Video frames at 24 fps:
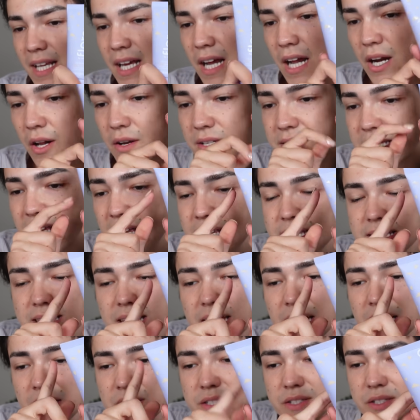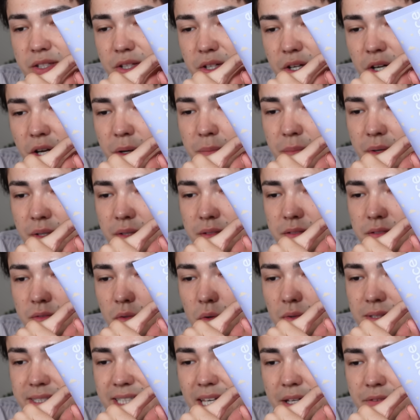Alors ça, c'est un scrub
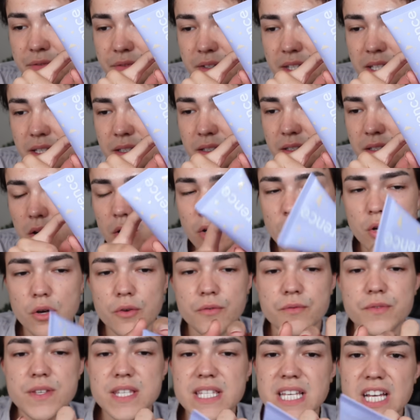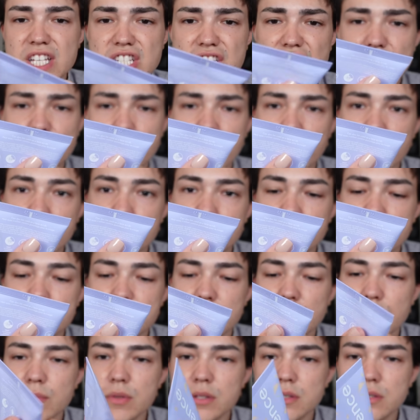au café, euh, visage et corps, il me
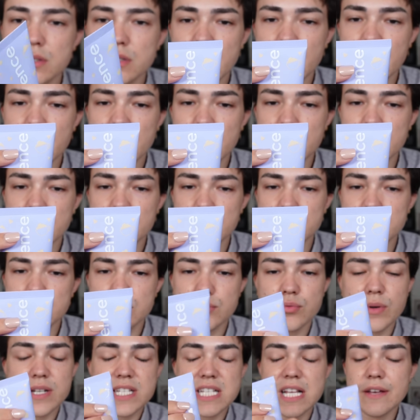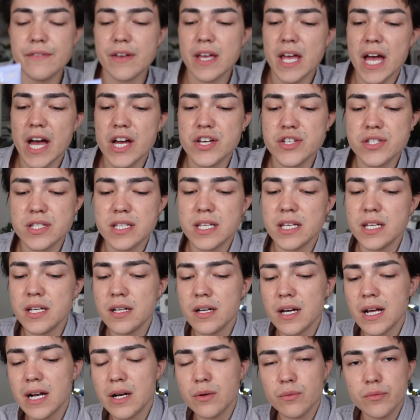semble. Et euh, du coup, je l'avais acheté
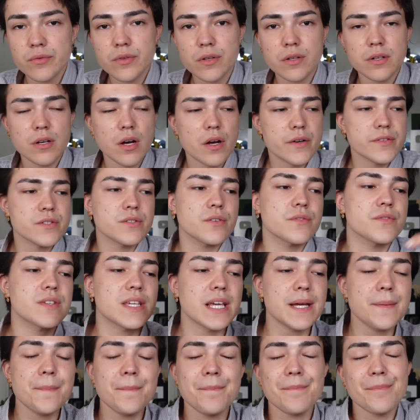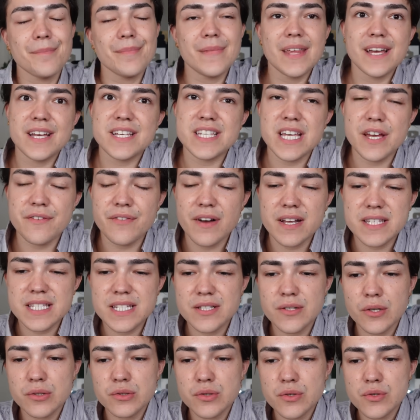à Londres en janvier. J'avais fait un
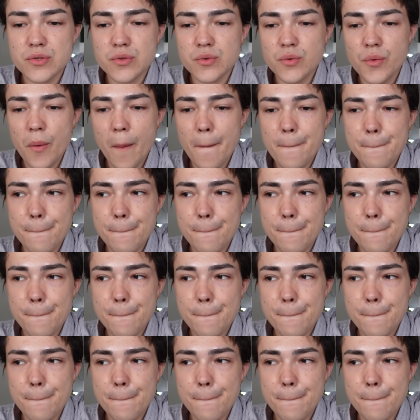TikTok dessus.